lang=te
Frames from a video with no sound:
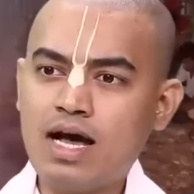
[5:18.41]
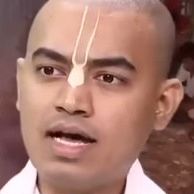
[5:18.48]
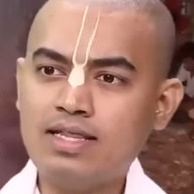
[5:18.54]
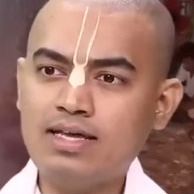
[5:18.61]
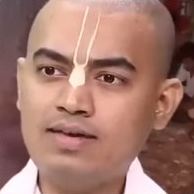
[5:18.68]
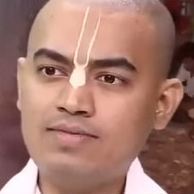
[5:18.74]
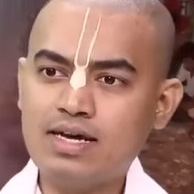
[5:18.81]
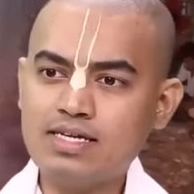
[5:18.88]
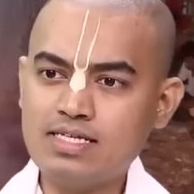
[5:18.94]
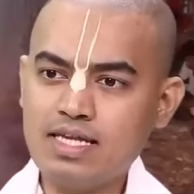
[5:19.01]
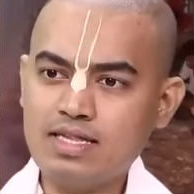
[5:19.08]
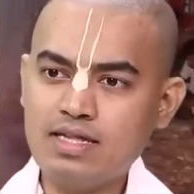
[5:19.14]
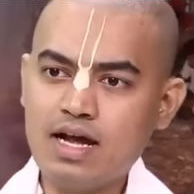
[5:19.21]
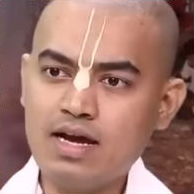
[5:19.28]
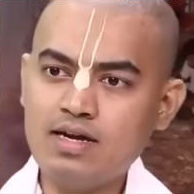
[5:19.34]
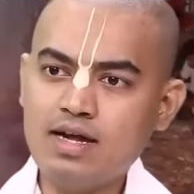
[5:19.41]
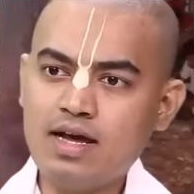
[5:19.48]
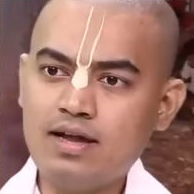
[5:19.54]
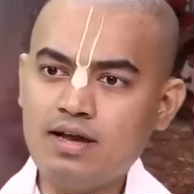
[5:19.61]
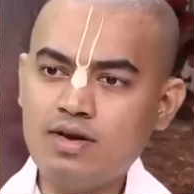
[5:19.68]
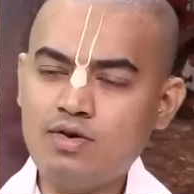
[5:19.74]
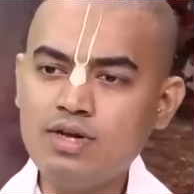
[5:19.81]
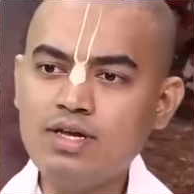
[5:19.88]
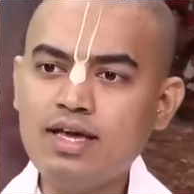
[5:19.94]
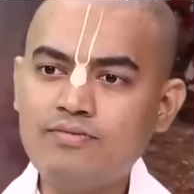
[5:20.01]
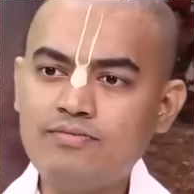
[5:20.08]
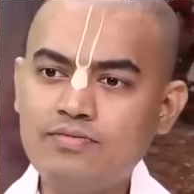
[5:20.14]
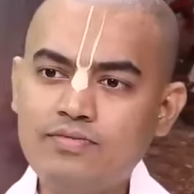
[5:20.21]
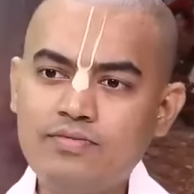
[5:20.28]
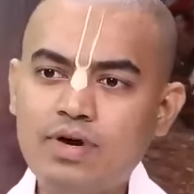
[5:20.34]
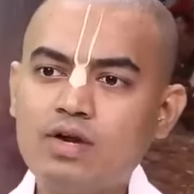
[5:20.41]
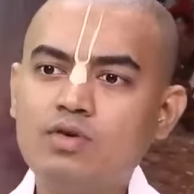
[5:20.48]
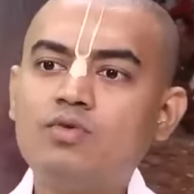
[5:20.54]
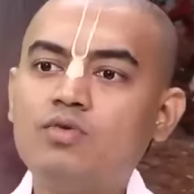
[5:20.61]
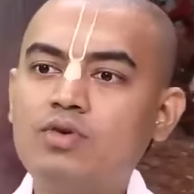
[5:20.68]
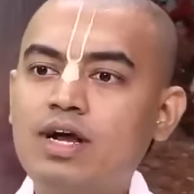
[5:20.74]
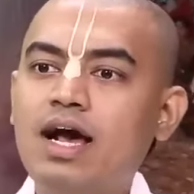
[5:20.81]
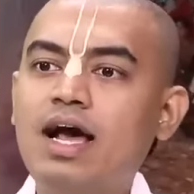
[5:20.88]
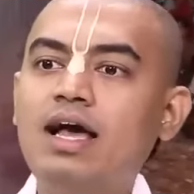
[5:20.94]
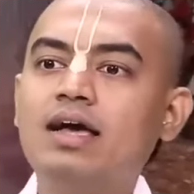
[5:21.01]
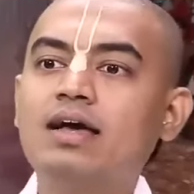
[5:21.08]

ఆదివాసీ తాండాలలో ఎవ్వరూ కూడా